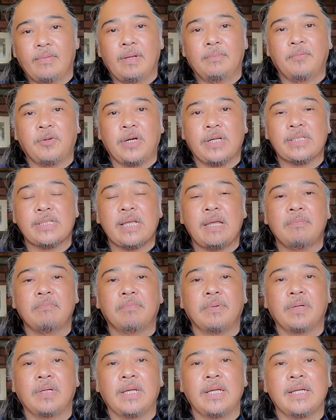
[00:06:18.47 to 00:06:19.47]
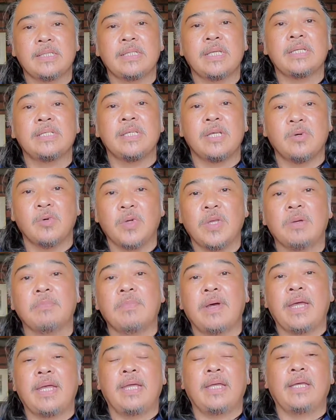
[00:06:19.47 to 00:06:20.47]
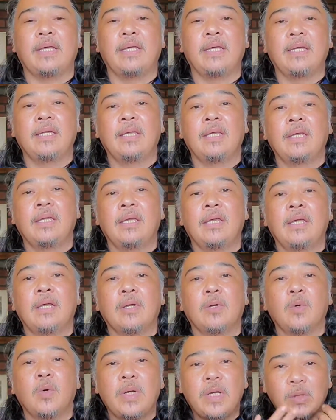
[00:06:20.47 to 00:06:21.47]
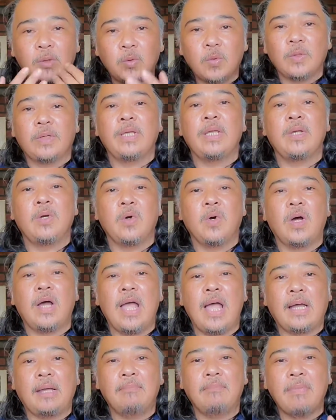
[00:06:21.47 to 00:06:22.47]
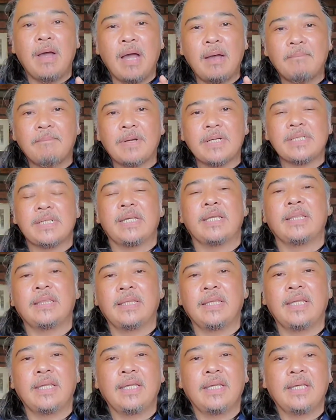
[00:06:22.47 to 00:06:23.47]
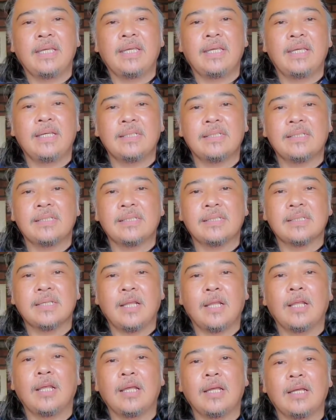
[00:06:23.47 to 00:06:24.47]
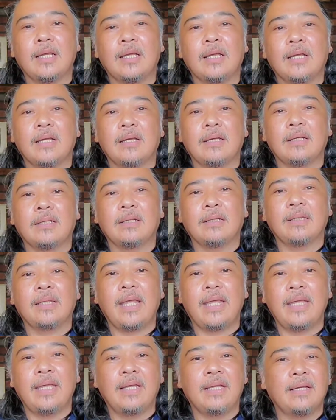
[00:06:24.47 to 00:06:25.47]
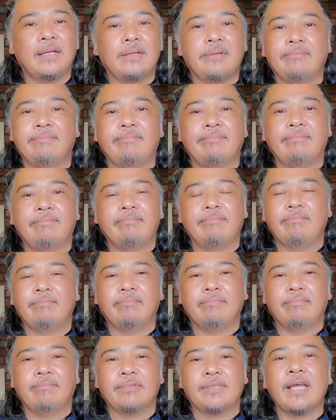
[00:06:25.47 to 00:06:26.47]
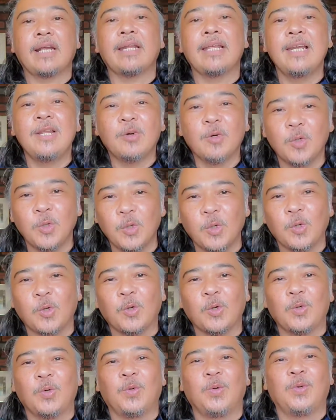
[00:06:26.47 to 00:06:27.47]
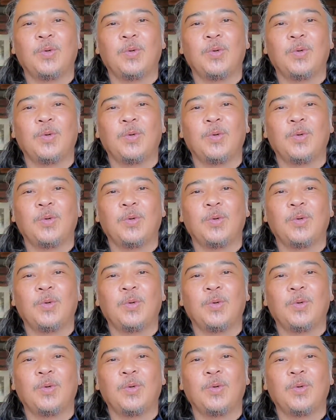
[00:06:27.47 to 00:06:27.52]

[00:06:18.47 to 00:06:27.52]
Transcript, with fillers: for example, uh, si, si Kuya Mike, kung ituring ko ang aking mga pasyente is like sarili kong lolo.